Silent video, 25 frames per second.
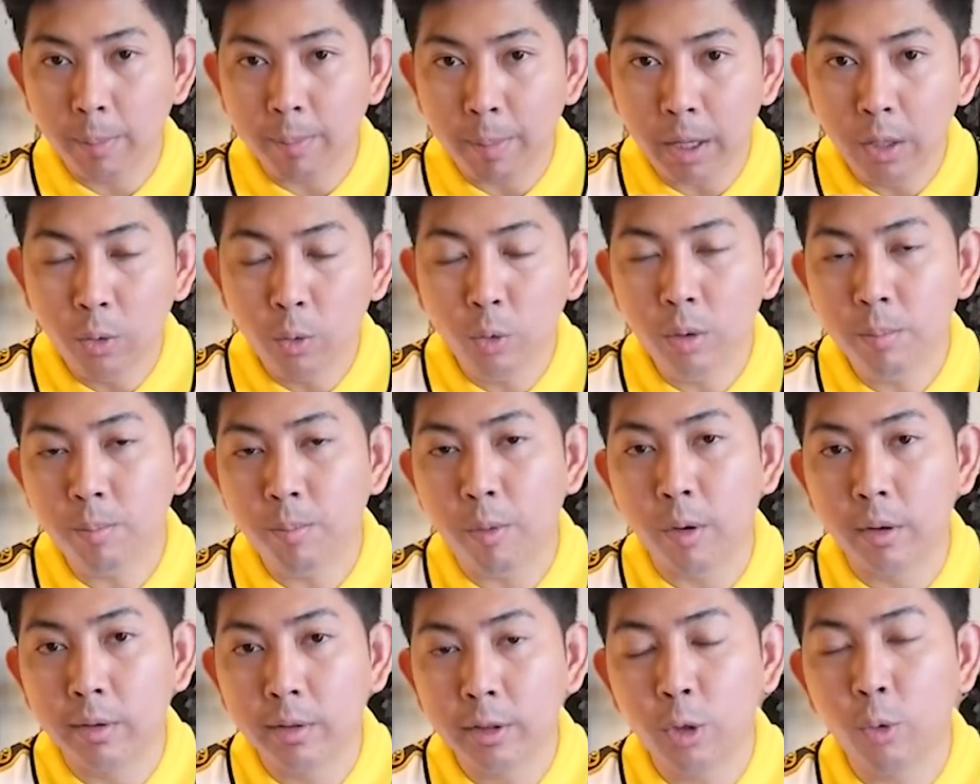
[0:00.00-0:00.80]
เดี๋ยวไปลุ้น
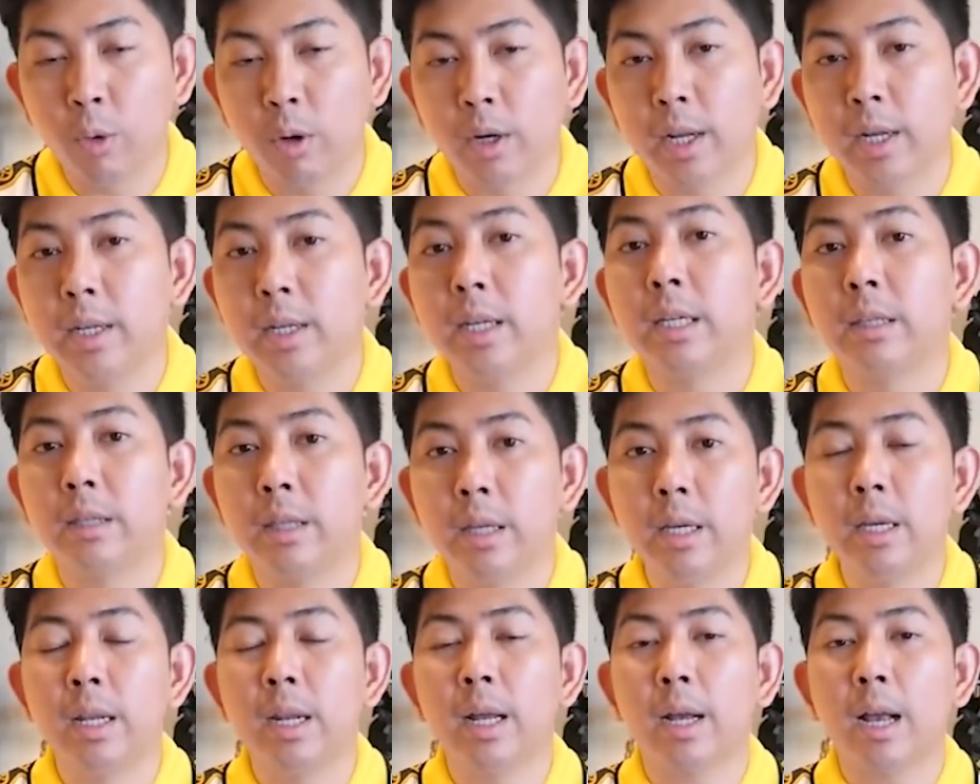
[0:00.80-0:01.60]
ผลตรวจกันอีก
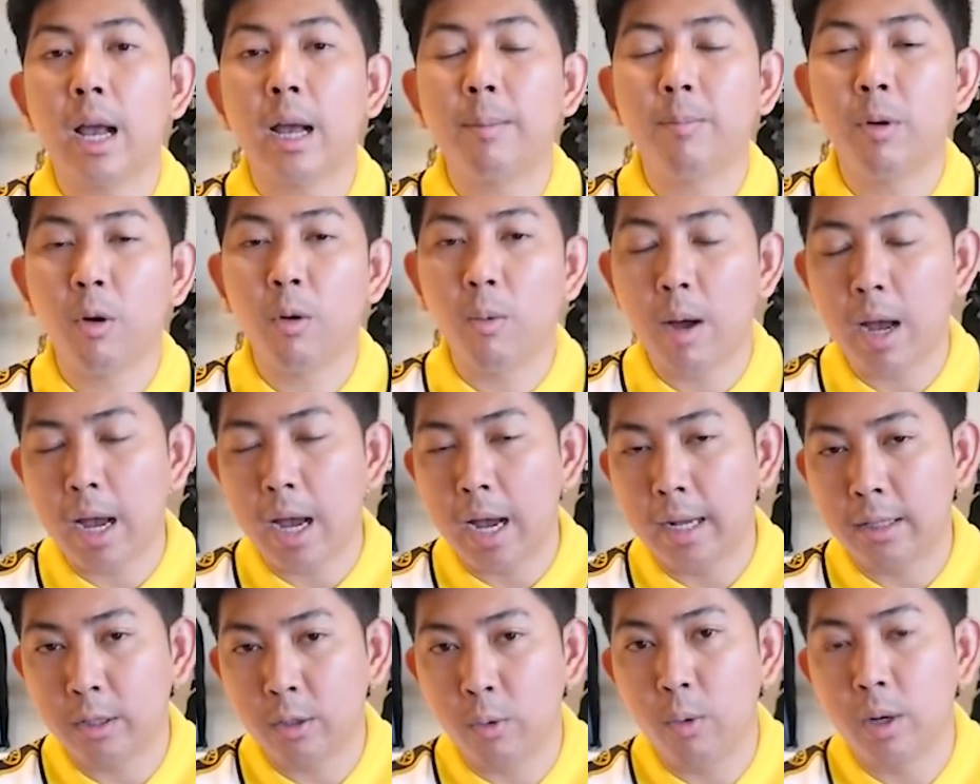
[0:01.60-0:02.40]
ทีนะครับ เพราะว่า
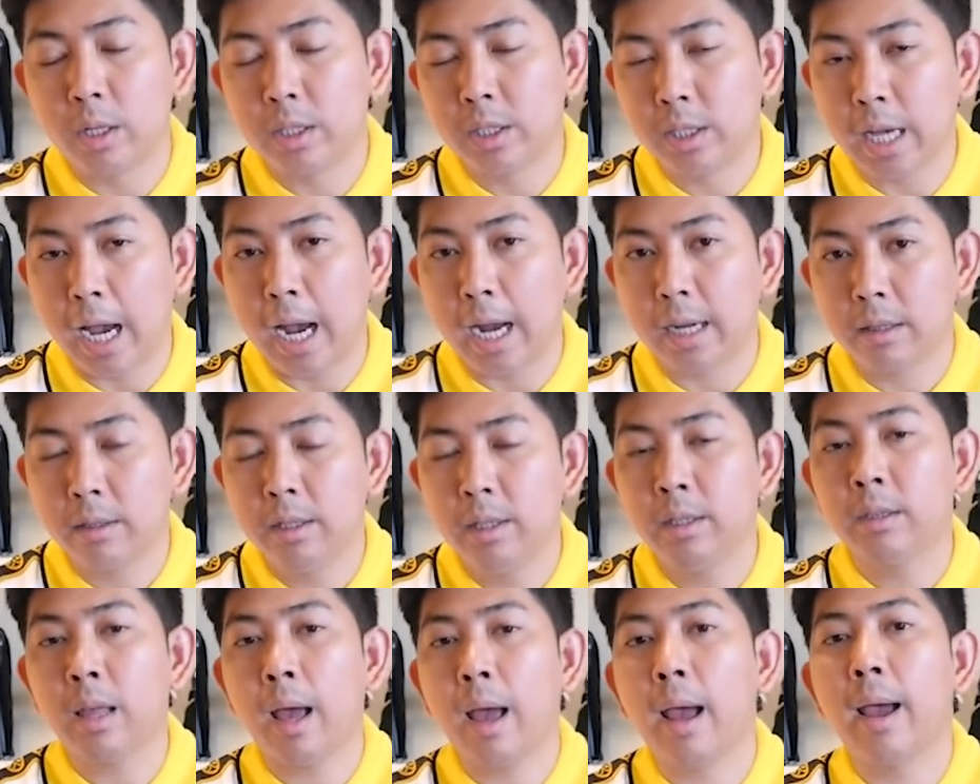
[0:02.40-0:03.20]
ตรวจจาก
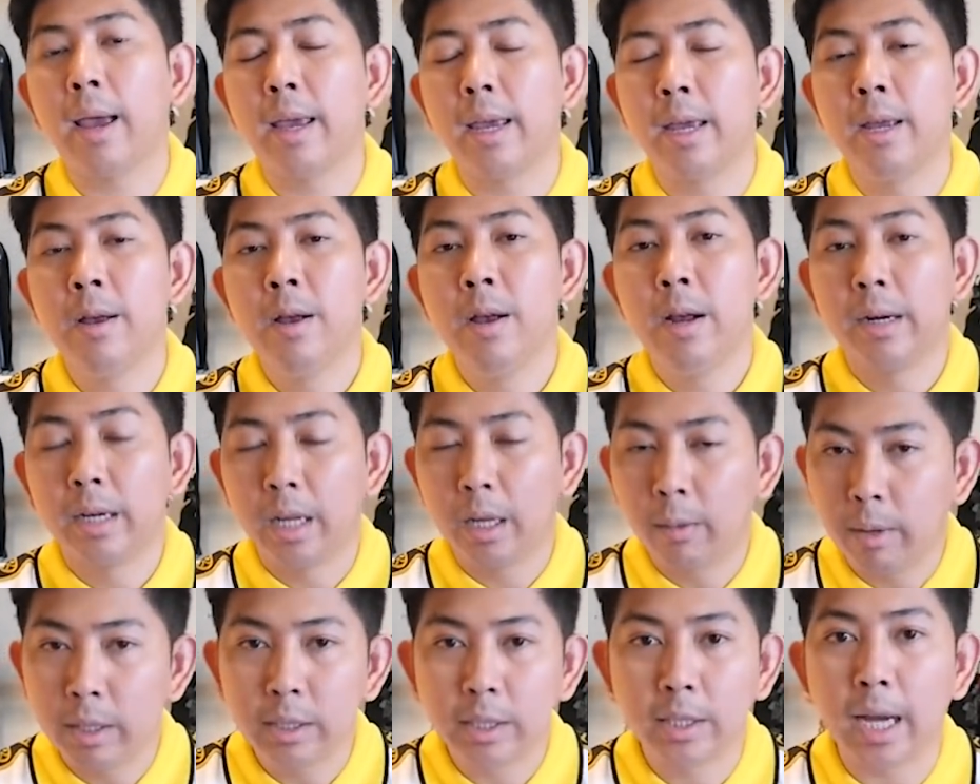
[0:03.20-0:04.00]
ที่ไทย
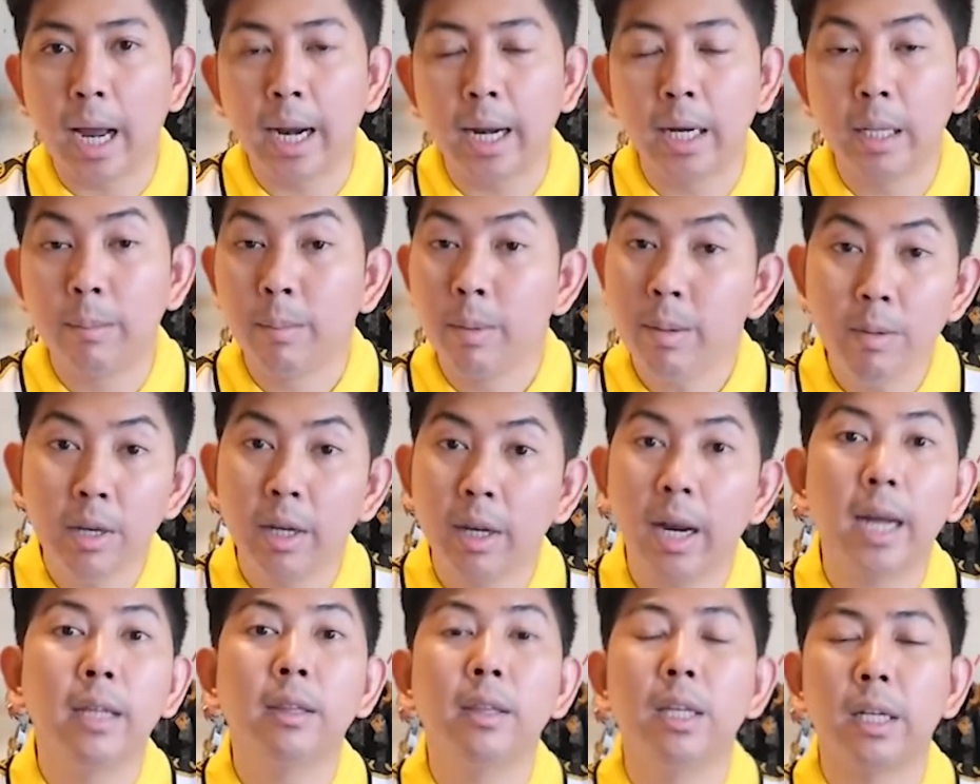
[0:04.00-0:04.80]
ในวันจันทร์เนี่ยไม่มี
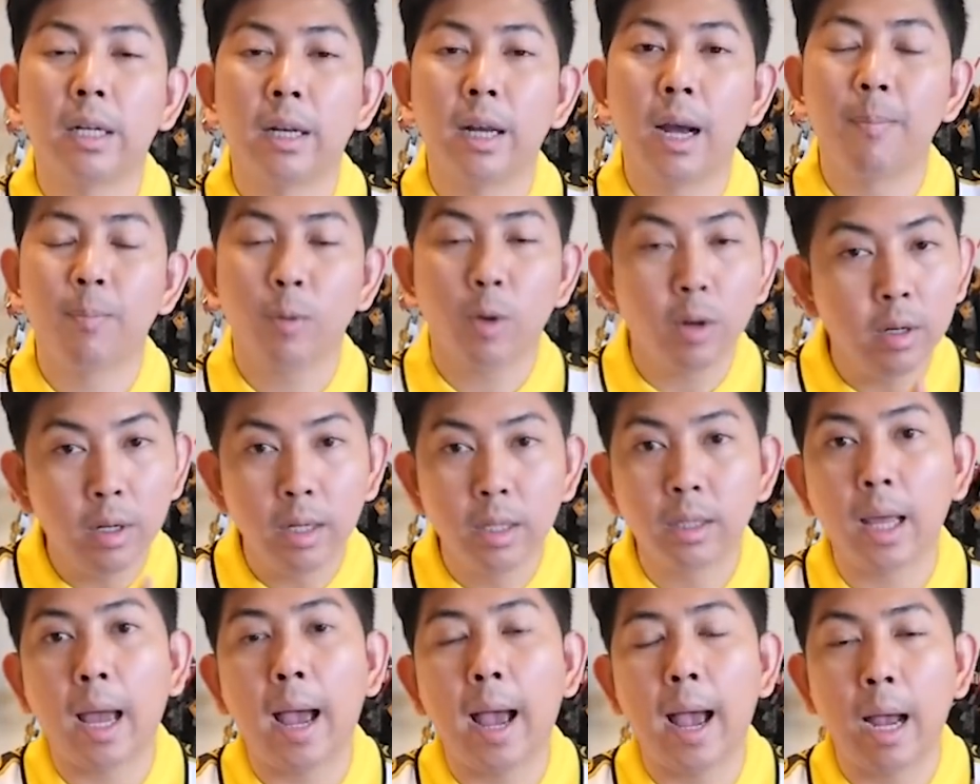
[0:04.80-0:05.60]
ใครติดครับ ก็
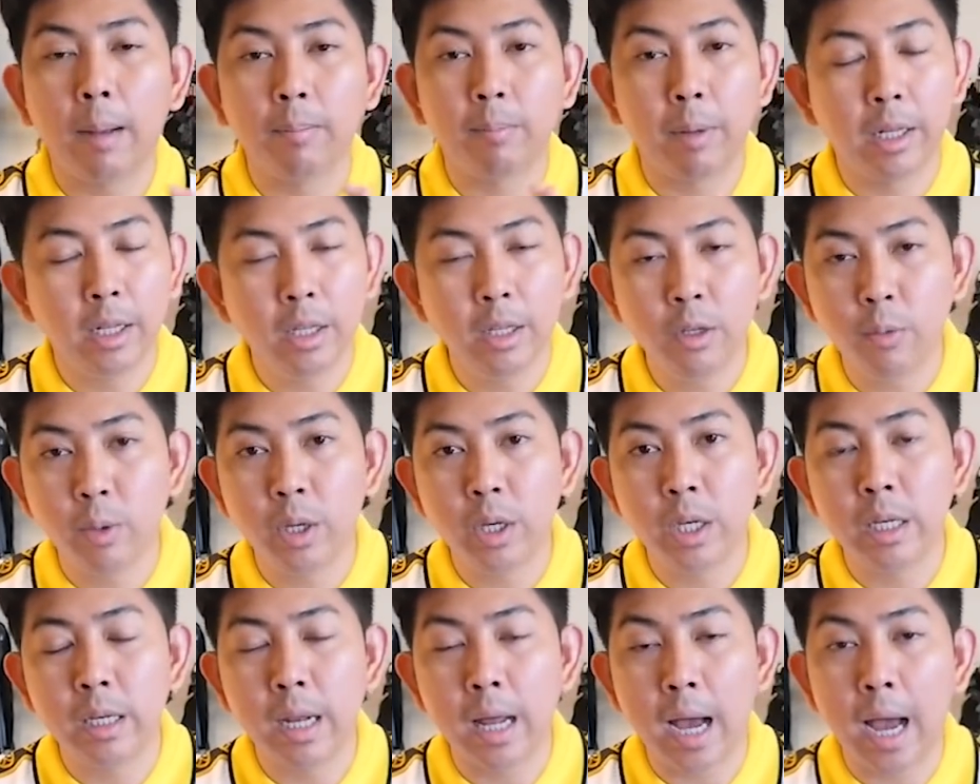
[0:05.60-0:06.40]
เดินทางไปที่
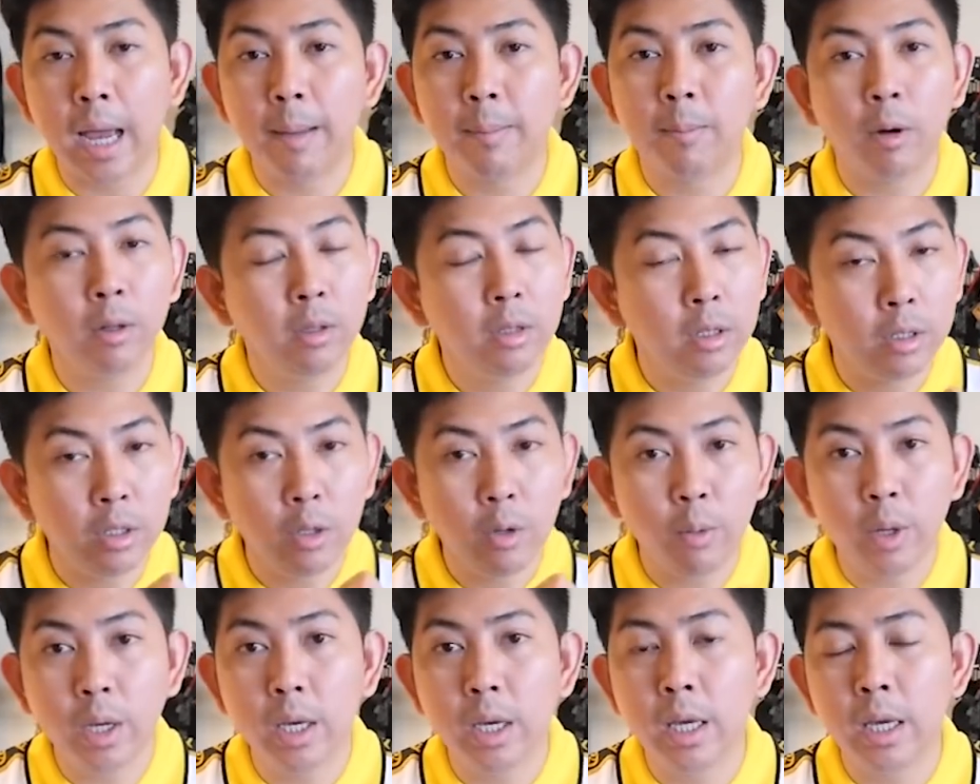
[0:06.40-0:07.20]
UAE ได้พอถึง
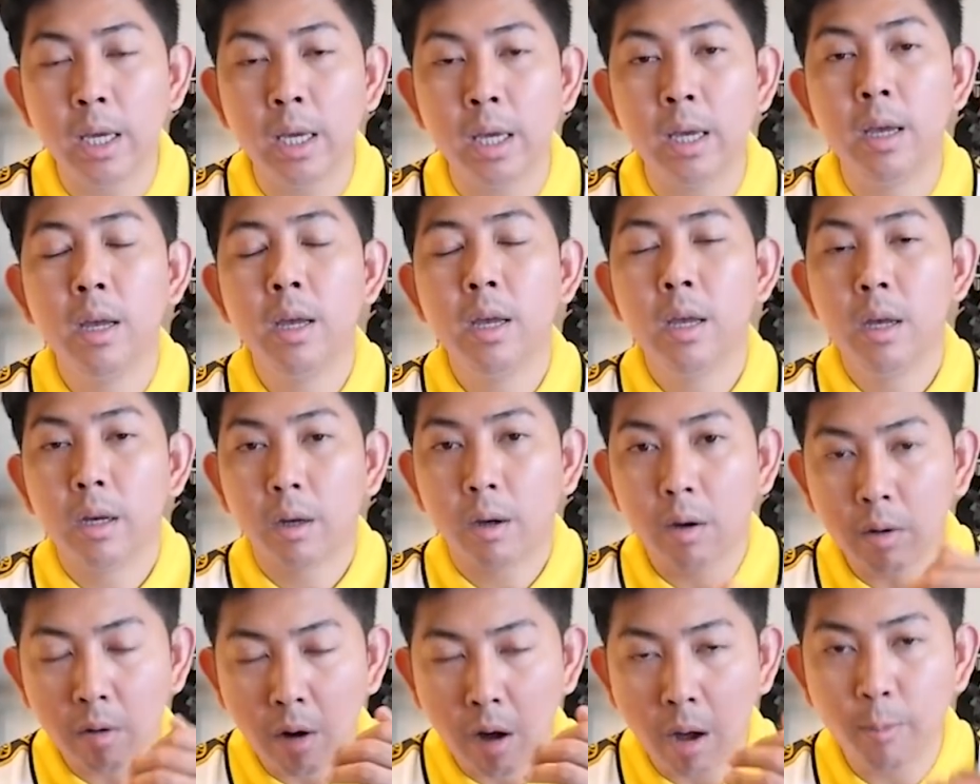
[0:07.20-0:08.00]
UAE
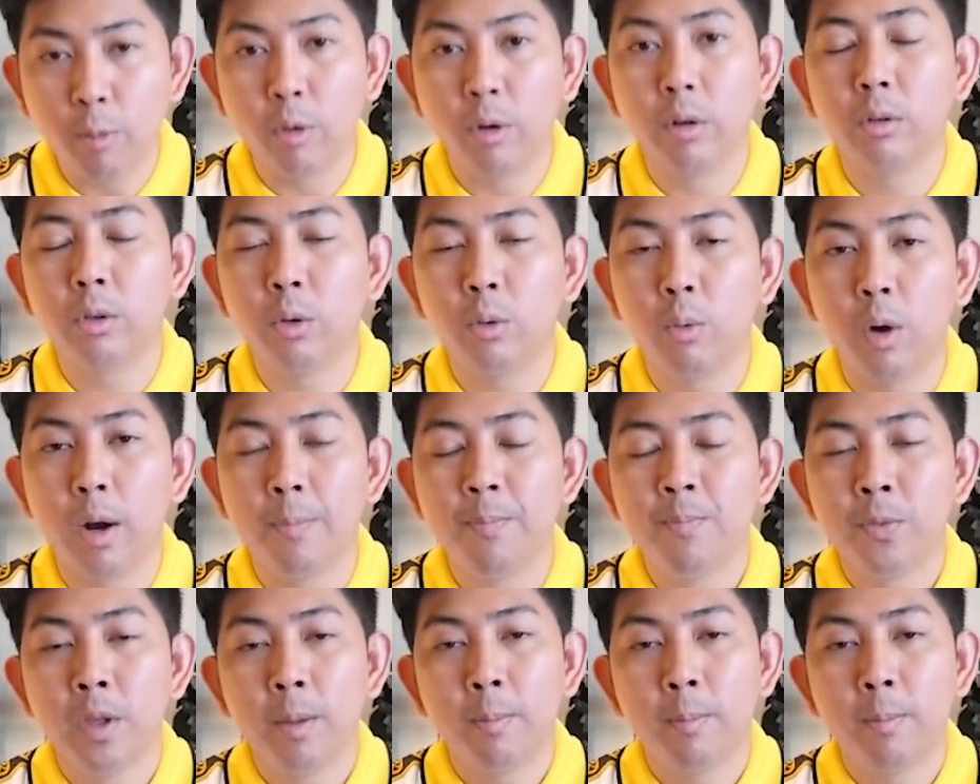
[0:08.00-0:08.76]
ก็รอผลตรวจ